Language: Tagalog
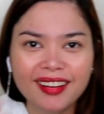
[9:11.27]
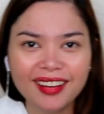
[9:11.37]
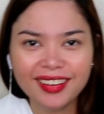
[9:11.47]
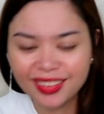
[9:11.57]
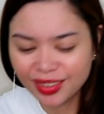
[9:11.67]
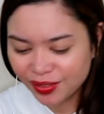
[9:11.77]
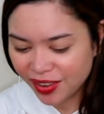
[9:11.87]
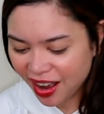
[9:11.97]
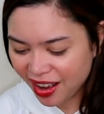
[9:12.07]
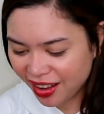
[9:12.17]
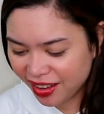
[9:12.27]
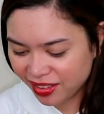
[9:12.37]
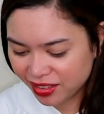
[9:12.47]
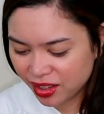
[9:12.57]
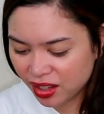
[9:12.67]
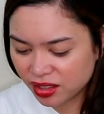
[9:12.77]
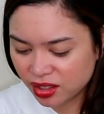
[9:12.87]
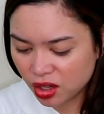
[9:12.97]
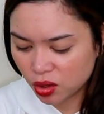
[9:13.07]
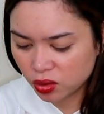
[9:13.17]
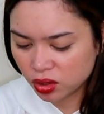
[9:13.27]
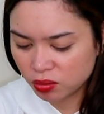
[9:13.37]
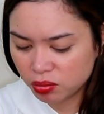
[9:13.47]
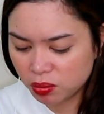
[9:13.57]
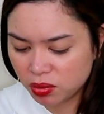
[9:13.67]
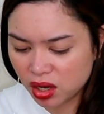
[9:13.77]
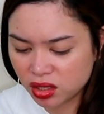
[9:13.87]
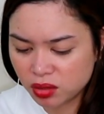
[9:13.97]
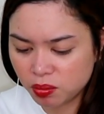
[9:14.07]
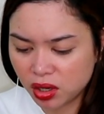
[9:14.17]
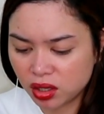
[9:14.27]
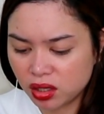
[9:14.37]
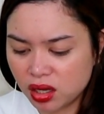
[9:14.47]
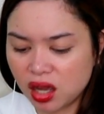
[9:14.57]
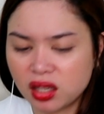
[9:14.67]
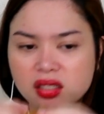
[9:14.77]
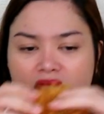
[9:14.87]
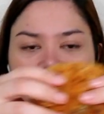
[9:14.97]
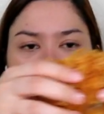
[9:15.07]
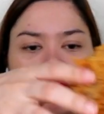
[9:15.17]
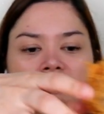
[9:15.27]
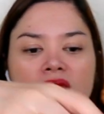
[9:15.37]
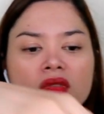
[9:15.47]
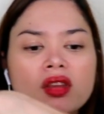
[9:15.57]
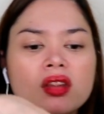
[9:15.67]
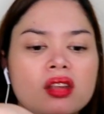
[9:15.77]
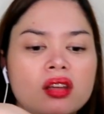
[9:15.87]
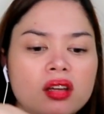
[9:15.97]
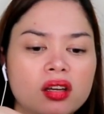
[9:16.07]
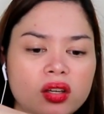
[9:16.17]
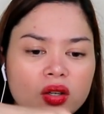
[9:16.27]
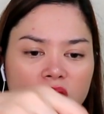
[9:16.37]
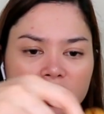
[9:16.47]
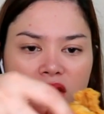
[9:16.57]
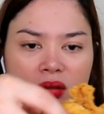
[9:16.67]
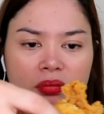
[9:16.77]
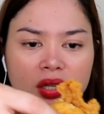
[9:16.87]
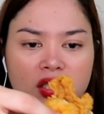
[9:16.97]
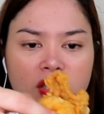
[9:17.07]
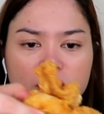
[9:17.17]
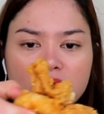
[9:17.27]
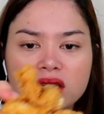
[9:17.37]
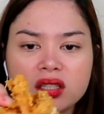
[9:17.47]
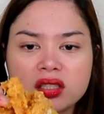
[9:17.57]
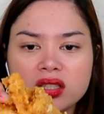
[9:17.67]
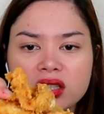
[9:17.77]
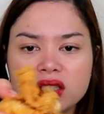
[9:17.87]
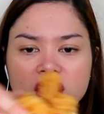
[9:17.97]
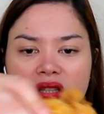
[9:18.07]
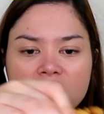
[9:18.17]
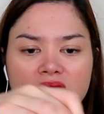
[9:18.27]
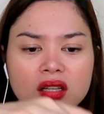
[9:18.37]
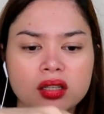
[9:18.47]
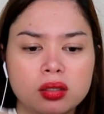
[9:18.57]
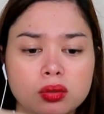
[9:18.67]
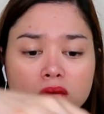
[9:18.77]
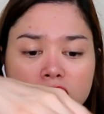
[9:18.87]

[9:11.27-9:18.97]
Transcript: Ano ba? Hindi kasi ako nagbe-breast part, guys. Ayoko ng breast part kasi natadrayan ako.